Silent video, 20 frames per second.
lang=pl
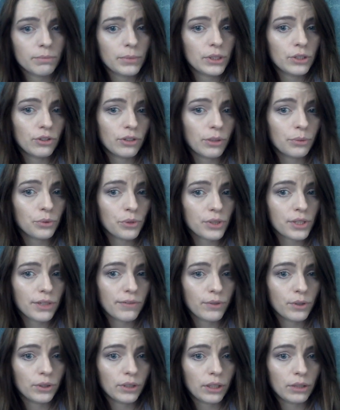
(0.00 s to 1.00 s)
będzie to
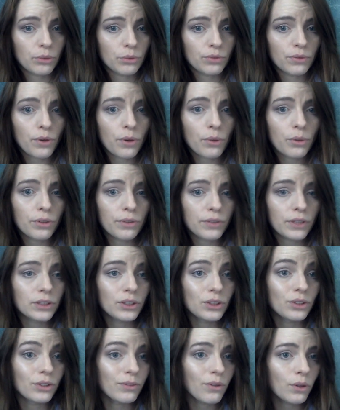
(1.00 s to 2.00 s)
autorskie wykonanie utworu i
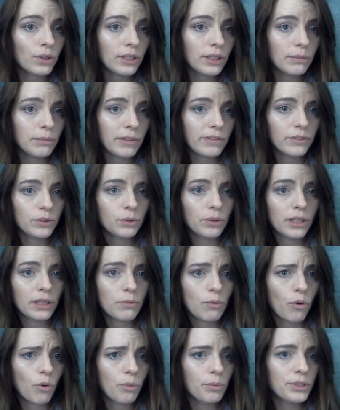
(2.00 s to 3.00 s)
wtedy dowodem ewentualnie
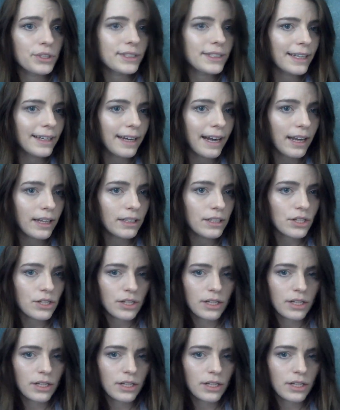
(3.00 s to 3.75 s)
mogło być nagranie,